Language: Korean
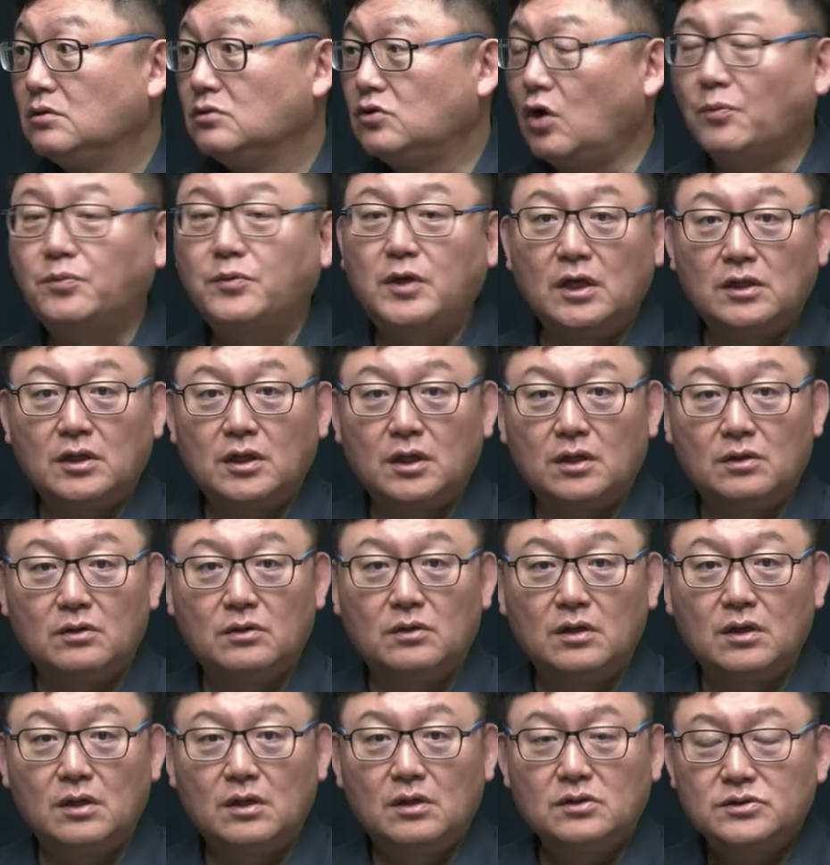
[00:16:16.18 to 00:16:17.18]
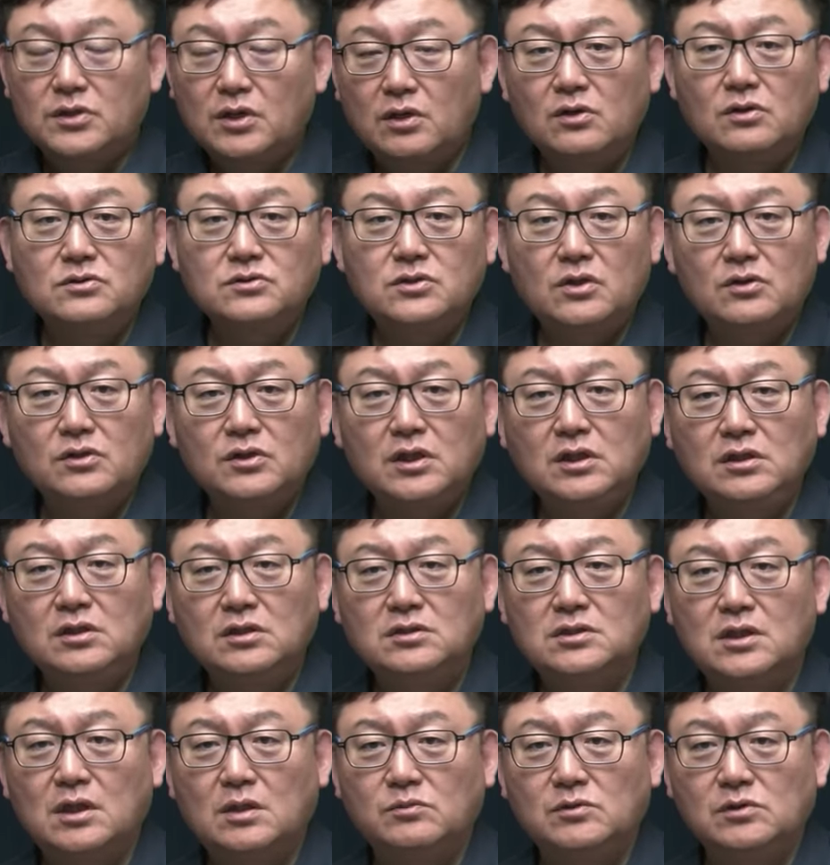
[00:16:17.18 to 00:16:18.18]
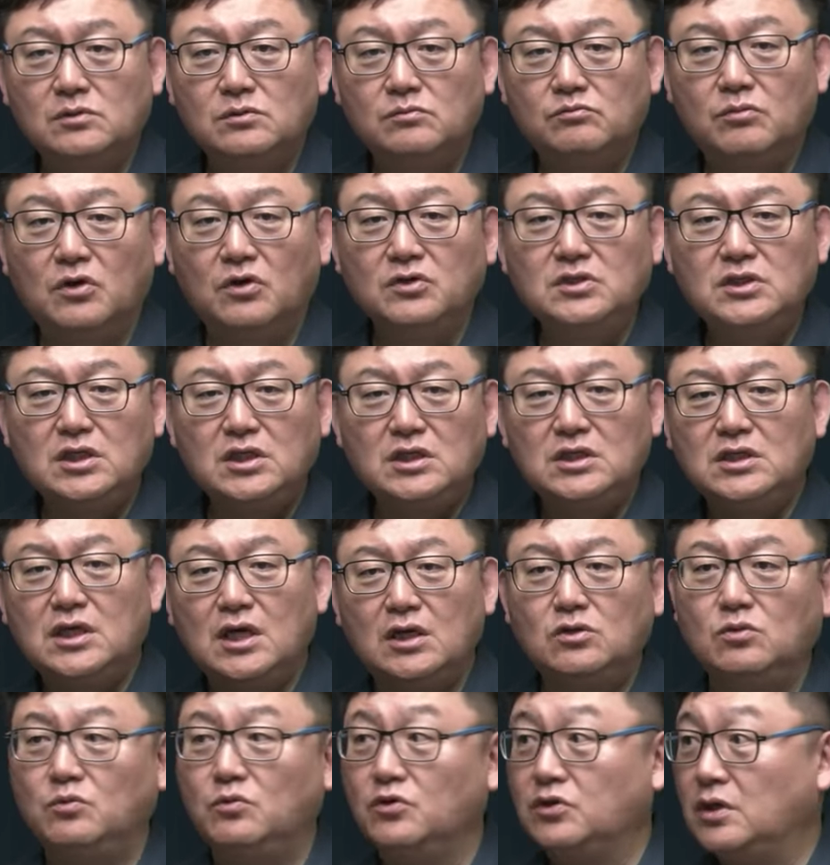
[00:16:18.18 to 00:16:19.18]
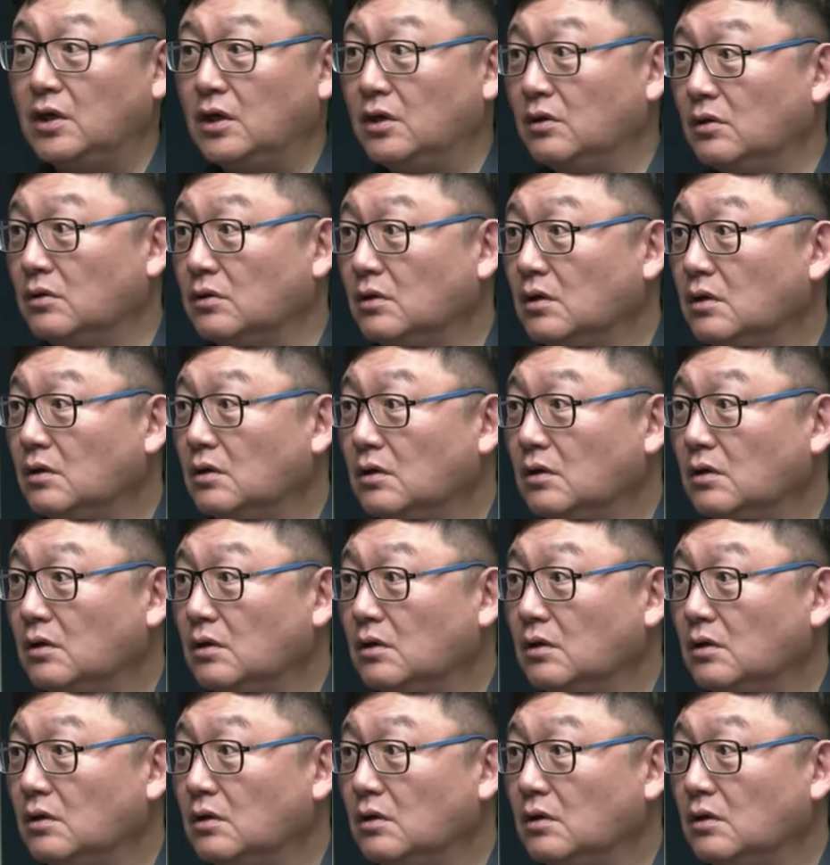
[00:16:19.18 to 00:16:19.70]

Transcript: 덮게 돼요. 설렁설렁 읽는 사람은 뭔지 이해도 못해요.